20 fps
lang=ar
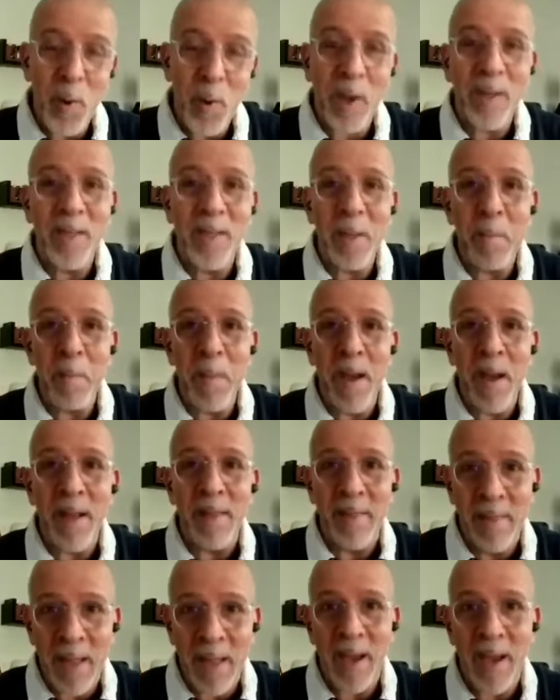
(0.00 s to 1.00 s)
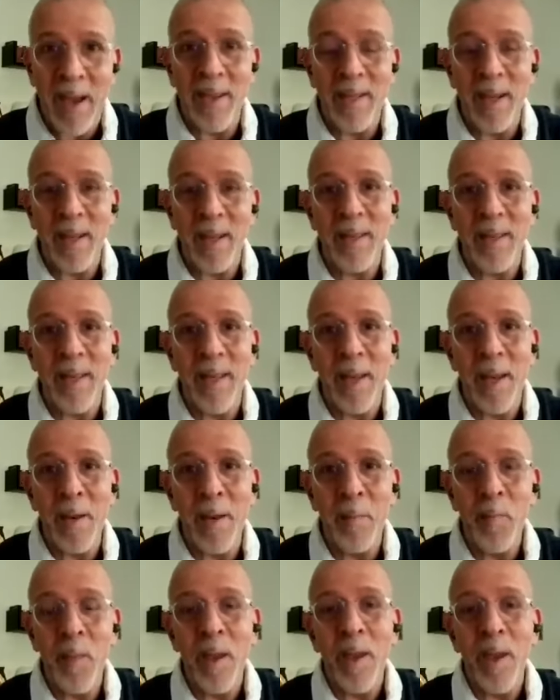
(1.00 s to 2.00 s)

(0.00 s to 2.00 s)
وقت ما تدخل شخصيا